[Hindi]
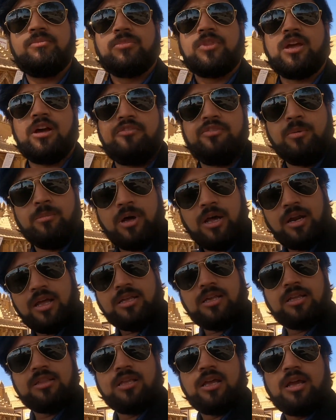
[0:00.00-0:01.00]
काफ़ी माना
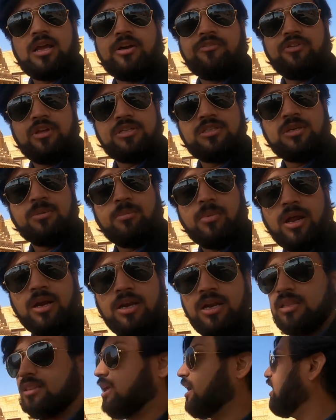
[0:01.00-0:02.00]
जाता है काफ़ी अच्छी
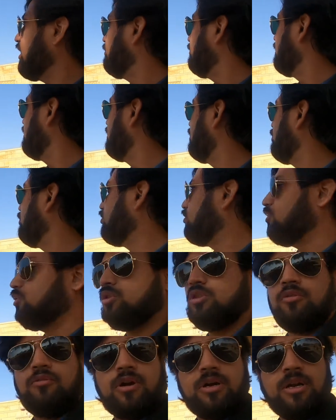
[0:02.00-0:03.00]
मान्यता है इन मंदिरों की
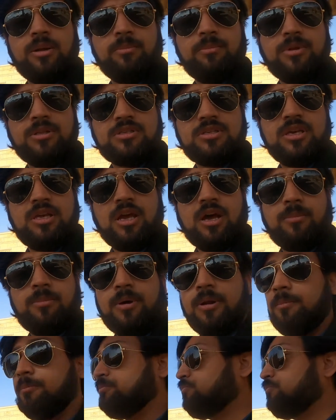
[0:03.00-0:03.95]
लुद्रवा टेम्पल्स की यहाँ पर